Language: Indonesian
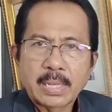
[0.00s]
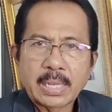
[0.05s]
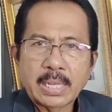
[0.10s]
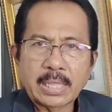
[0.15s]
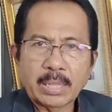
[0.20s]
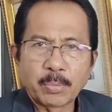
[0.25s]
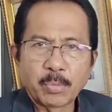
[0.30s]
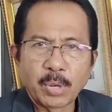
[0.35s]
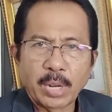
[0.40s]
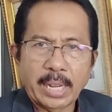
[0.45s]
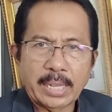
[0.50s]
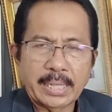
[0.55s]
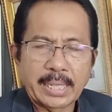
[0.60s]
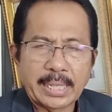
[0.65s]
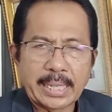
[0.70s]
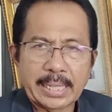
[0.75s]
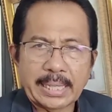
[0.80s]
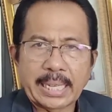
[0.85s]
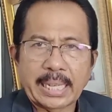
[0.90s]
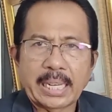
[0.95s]
Ketemu
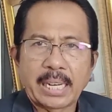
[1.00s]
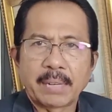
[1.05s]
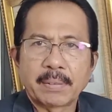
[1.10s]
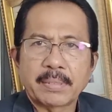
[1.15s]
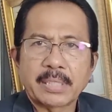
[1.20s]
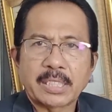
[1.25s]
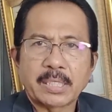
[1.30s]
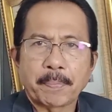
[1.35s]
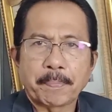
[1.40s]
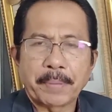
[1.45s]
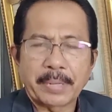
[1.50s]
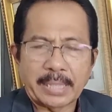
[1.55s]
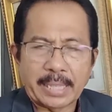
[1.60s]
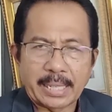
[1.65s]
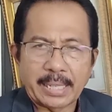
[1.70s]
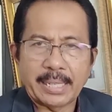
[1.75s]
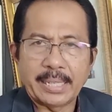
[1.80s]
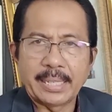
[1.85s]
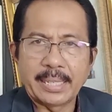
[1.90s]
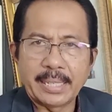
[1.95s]
lagi kita dalam
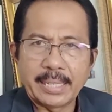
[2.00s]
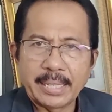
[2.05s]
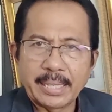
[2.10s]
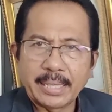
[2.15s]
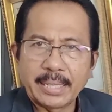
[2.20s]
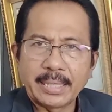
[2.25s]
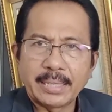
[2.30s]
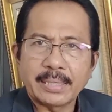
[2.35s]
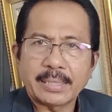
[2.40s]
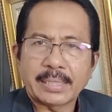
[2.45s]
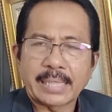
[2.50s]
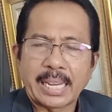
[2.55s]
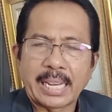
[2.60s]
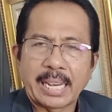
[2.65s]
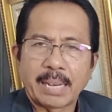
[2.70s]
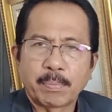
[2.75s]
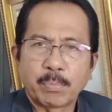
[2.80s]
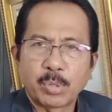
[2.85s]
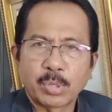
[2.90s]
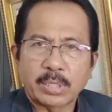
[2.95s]
kesempatan ini.
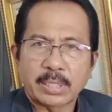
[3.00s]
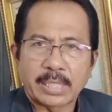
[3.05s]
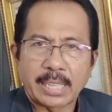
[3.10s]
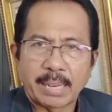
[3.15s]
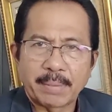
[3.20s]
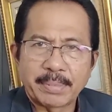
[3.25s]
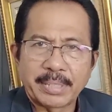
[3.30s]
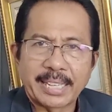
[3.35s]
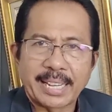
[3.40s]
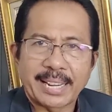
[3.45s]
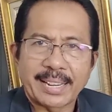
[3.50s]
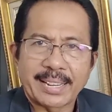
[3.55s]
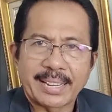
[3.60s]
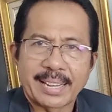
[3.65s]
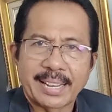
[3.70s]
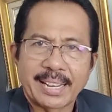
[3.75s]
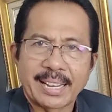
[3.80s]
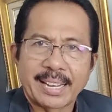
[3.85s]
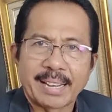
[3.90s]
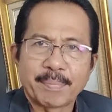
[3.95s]
Saya Busta
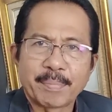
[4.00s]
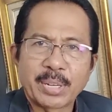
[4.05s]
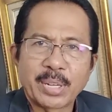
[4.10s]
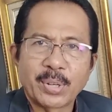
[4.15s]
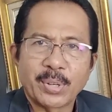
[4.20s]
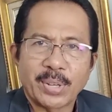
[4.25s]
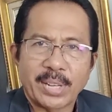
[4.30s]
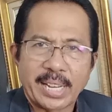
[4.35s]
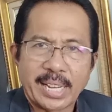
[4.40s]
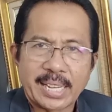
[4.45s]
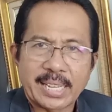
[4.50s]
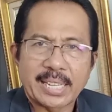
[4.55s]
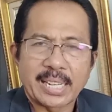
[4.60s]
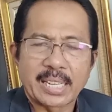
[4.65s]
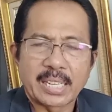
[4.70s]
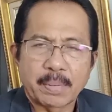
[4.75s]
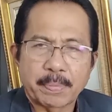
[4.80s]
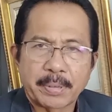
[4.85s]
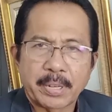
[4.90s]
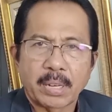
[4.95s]
Minarda
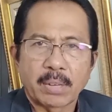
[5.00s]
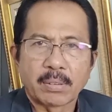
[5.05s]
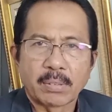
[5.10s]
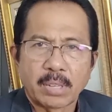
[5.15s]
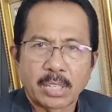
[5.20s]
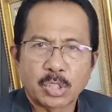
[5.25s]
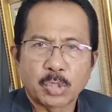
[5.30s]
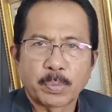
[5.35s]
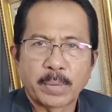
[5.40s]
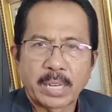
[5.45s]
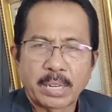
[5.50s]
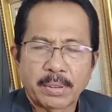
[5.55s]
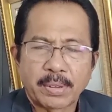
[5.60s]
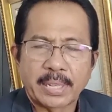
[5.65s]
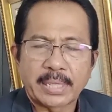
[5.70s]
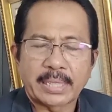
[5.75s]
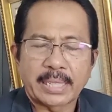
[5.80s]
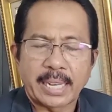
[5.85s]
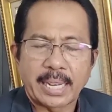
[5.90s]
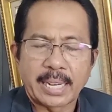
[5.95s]
mendoakan kepada Allah Subhanahu
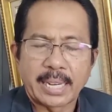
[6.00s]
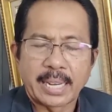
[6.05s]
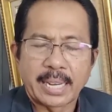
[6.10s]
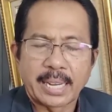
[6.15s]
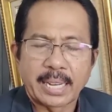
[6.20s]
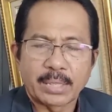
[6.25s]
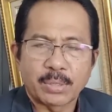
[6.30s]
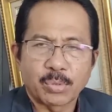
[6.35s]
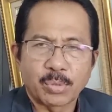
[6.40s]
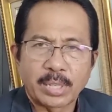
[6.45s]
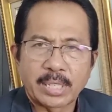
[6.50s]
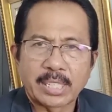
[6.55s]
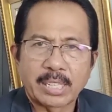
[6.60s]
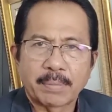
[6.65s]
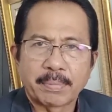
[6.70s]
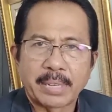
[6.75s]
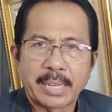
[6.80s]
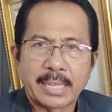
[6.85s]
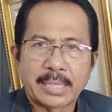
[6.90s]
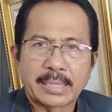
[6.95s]
wa taala Tuhan
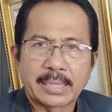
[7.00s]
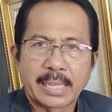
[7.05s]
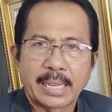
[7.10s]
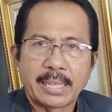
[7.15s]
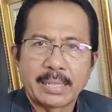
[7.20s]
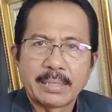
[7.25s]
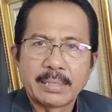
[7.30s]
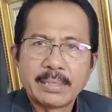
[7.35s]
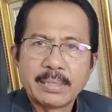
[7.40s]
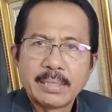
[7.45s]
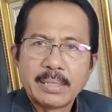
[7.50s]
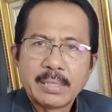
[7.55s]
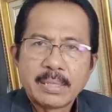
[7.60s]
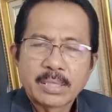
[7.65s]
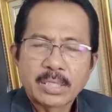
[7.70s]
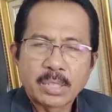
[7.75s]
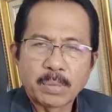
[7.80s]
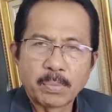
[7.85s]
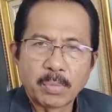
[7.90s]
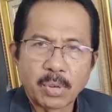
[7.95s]
Yang Maha Esa.
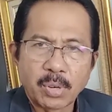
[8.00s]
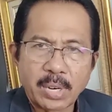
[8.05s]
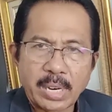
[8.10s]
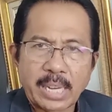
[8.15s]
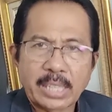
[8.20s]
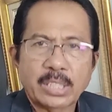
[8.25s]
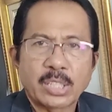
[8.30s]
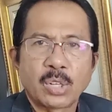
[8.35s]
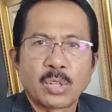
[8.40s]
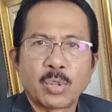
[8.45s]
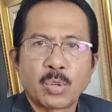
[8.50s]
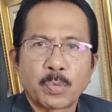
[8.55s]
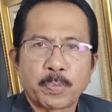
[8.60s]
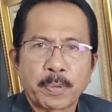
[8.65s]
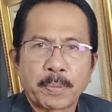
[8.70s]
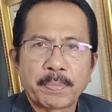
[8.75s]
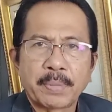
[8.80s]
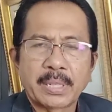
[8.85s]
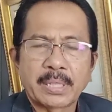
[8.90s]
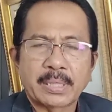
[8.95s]
Semoga seluruh
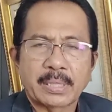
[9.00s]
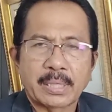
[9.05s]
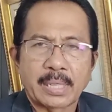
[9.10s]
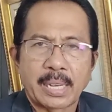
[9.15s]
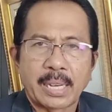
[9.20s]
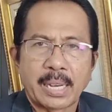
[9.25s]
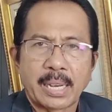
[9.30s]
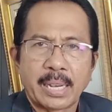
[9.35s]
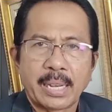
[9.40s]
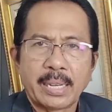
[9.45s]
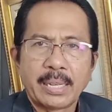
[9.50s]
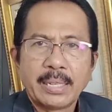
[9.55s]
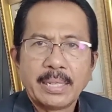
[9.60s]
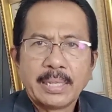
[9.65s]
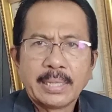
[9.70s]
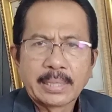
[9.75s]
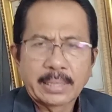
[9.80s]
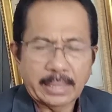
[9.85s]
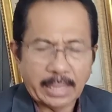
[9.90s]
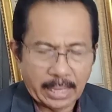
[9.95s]
pemirsa
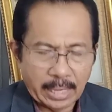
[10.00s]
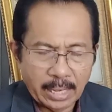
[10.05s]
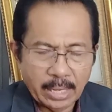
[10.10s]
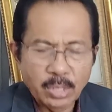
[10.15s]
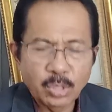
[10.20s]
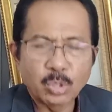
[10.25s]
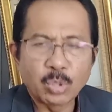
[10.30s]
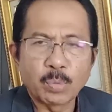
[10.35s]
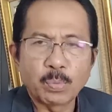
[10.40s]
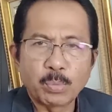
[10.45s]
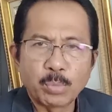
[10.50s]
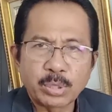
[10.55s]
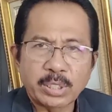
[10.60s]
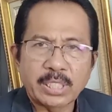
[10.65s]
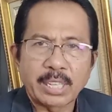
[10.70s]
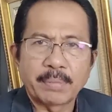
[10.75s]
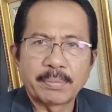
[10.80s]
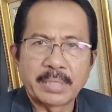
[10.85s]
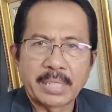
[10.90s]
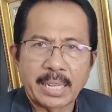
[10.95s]
channel YouTube
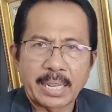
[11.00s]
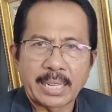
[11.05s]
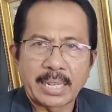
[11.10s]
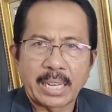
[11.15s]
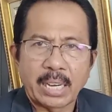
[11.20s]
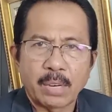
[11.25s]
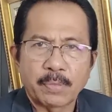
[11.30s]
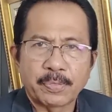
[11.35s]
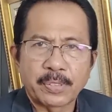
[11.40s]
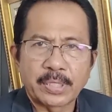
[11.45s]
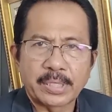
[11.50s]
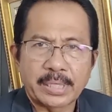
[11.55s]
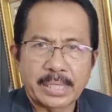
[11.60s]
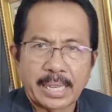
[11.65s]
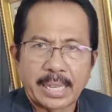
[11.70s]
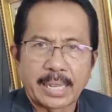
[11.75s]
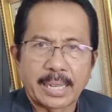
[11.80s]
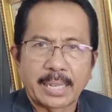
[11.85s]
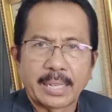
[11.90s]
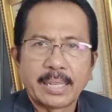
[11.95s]
Busta Minarda
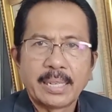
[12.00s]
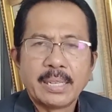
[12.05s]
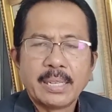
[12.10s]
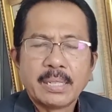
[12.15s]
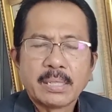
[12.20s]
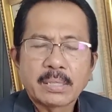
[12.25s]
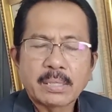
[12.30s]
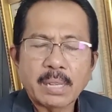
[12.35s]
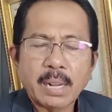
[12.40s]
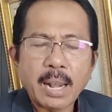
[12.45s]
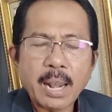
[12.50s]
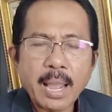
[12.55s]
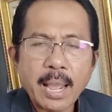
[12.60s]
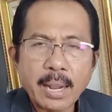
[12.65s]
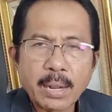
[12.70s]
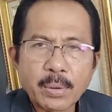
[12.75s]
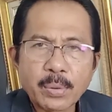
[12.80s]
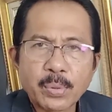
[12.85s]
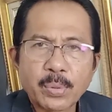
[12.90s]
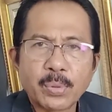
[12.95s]
Official
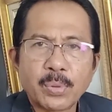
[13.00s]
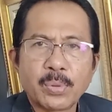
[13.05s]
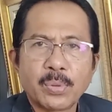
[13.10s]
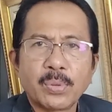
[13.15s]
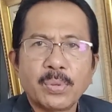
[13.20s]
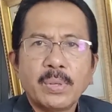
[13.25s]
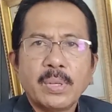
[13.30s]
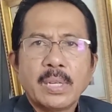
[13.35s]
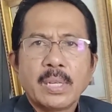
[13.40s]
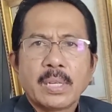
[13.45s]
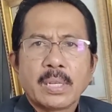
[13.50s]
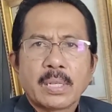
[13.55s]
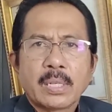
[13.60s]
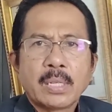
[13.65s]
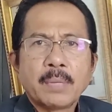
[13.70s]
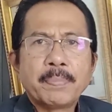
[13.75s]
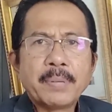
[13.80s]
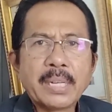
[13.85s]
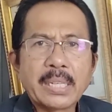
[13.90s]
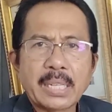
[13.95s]
selalu
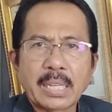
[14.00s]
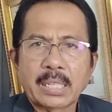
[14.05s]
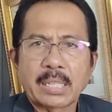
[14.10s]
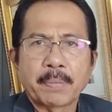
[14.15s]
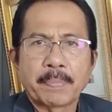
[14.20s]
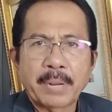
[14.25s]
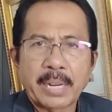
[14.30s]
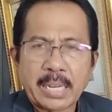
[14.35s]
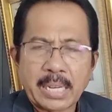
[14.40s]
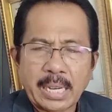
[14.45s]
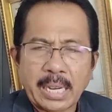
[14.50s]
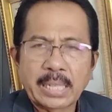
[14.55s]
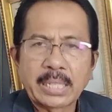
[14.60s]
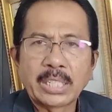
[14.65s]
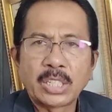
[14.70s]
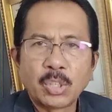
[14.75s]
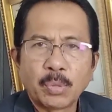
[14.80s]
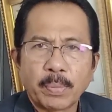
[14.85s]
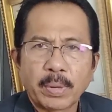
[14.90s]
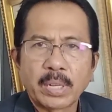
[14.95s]
diberikan
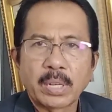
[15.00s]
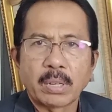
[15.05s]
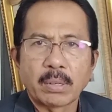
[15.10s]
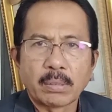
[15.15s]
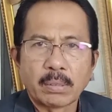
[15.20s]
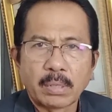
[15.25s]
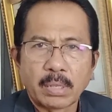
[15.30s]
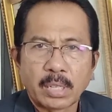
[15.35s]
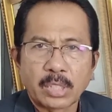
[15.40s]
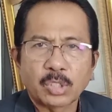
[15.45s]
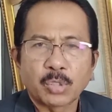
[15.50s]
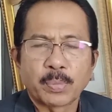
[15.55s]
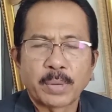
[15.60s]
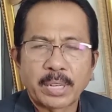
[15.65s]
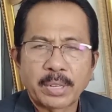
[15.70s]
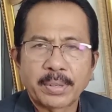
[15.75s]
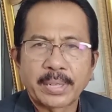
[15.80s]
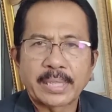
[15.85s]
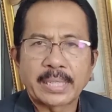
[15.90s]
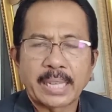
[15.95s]
keberkahan hidup oleh Allah
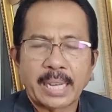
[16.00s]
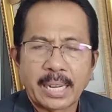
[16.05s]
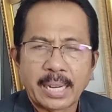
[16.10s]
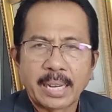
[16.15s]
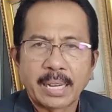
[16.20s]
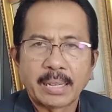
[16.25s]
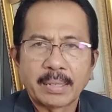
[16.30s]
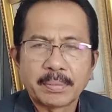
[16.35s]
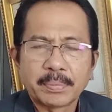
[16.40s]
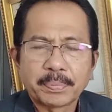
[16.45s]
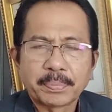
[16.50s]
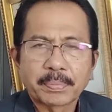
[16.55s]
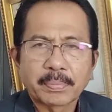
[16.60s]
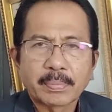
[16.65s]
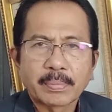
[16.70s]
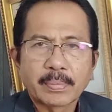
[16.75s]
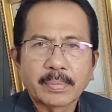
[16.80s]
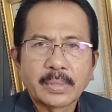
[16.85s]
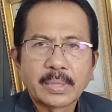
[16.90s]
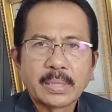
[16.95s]
Subhanahu wa taala.
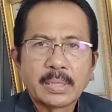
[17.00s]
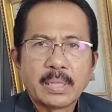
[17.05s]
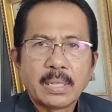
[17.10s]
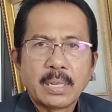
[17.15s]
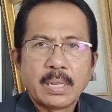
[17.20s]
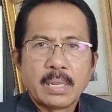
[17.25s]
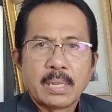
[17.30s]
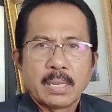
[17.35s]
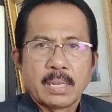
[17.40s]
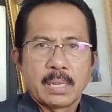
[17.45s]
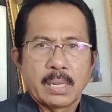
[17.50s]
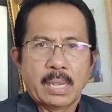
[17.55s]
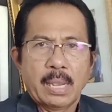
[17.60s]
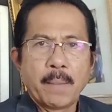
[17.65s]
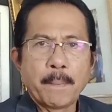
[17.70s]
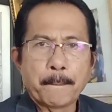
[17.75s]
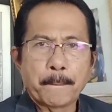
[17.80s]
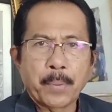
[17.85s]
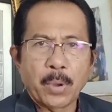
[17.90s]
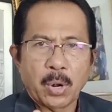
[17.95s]

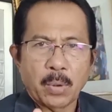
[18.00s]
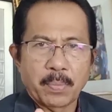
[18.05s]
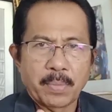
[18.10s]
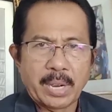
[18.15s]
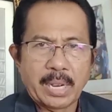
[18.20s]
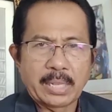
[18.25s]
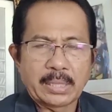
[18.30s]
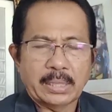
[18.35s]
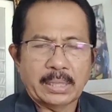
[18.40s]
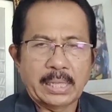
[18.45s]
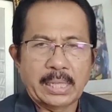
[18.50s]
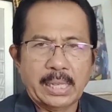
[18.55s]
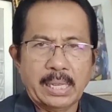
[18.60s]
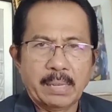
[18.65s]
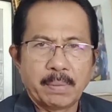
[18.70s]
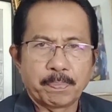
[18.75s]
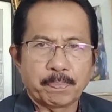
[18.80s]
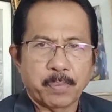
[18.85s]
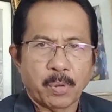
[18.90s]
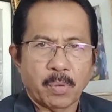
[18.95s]

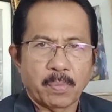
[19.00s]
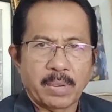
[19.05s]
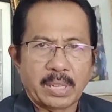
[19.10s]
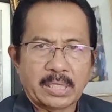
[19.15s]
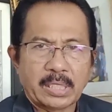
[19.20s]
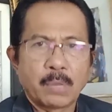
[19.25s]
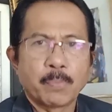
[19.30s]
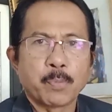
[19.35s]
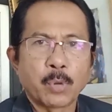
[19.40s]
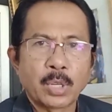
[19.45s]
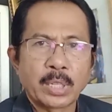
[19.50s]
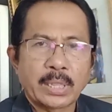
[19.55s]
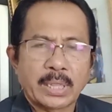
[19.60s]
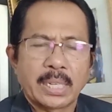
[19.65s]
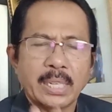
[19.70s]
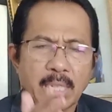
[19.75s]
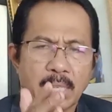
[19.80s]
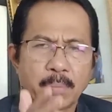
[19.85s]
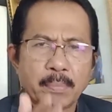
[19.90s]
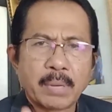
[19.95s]
Informasi-informasi
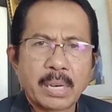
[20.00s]
politik yang